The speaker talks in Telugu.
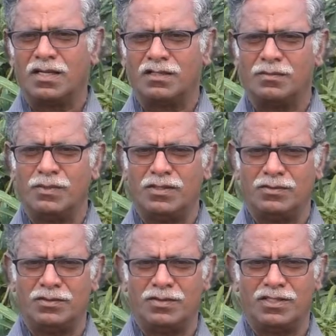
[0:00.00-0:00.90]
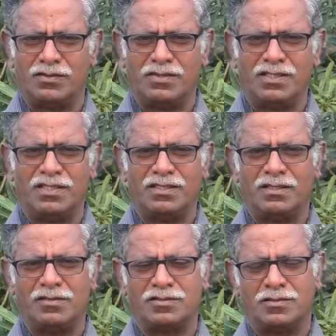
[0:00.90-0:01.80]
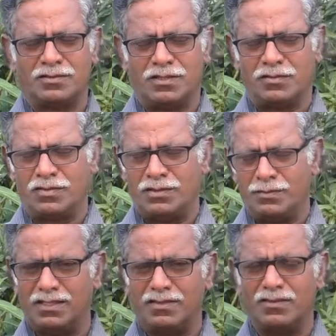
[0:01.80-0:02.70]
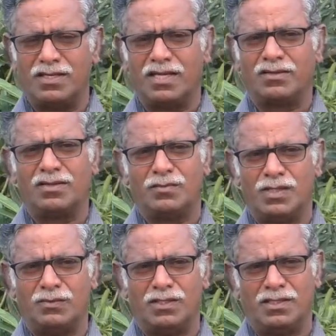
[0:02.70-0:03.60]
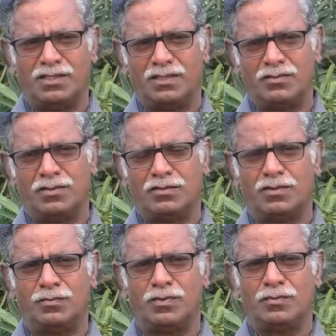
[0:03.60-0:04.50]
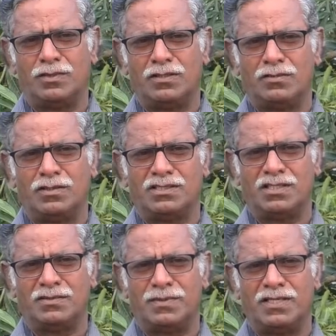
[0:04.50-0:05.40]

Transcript: గత మేము ఇరవై నాలుగు సంవత్సరాలు కూడా ఎరువులు లేకుండా మామూలుగా ఎరువులతోటి పురుగు మందులతోటి చేసి